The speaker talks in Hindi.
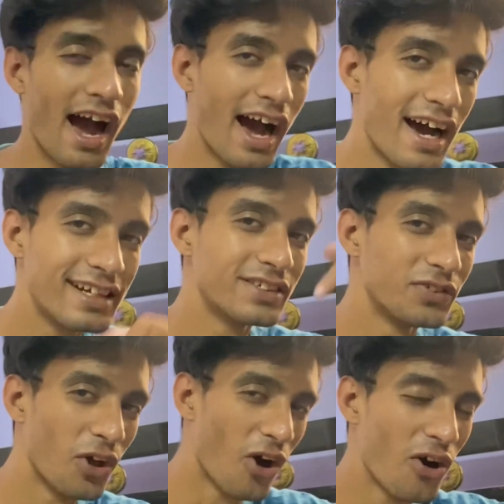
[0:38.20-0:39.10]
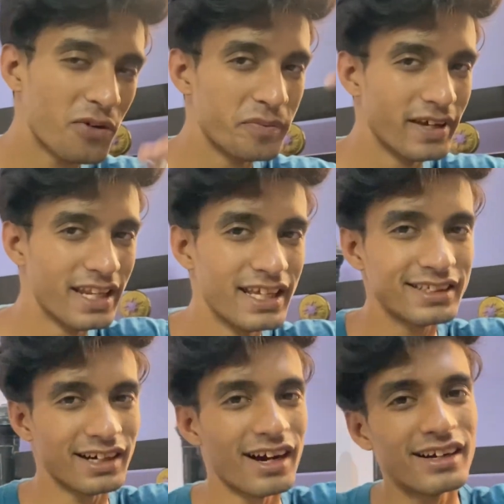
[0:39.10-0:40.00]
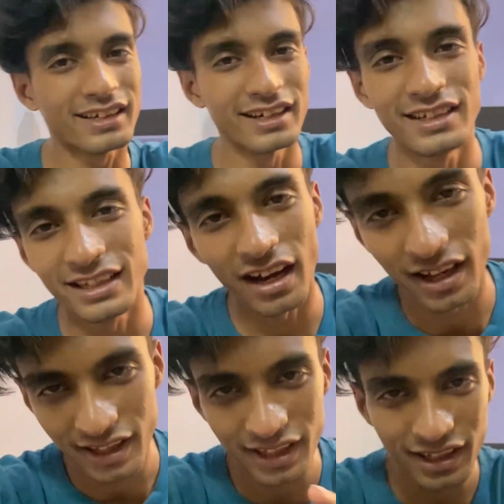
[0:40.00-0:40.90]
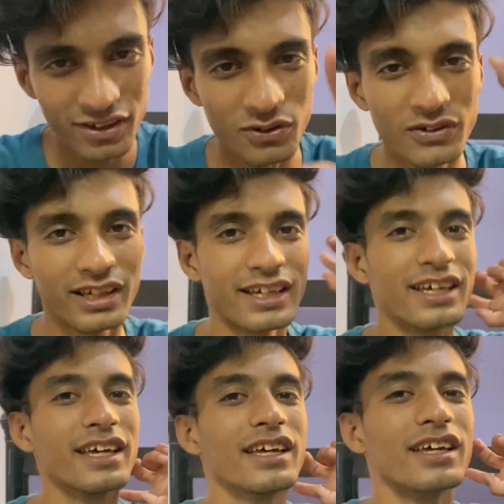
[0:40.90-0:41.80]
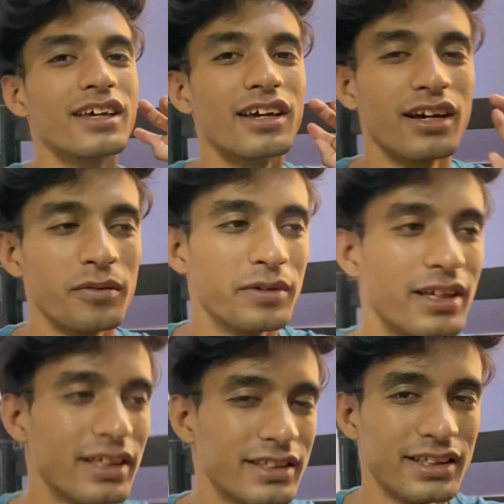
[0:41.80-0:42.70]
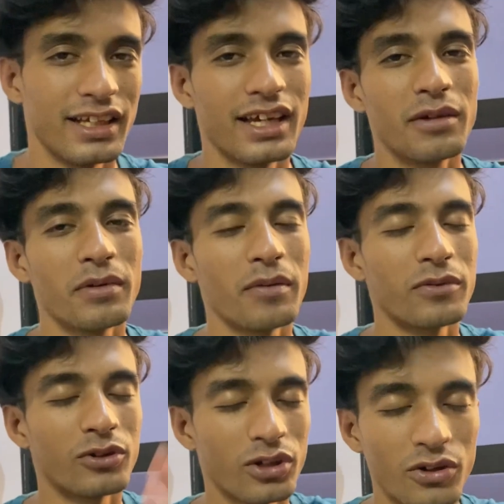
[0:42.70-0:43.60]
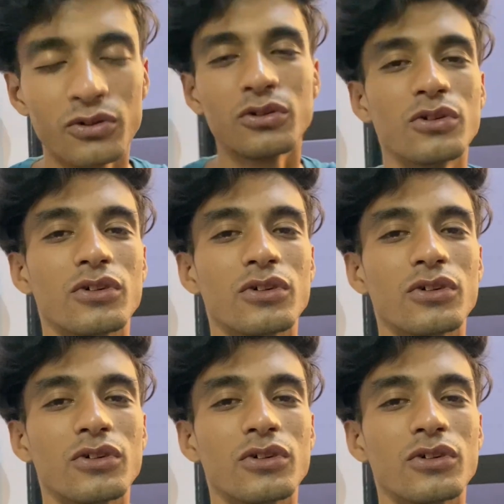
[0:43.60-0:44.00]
आज व्लॉग मैंने स्टार्ट कर लिया है क्योंकि अभी ये सीन है मैं अभी उठाऊँ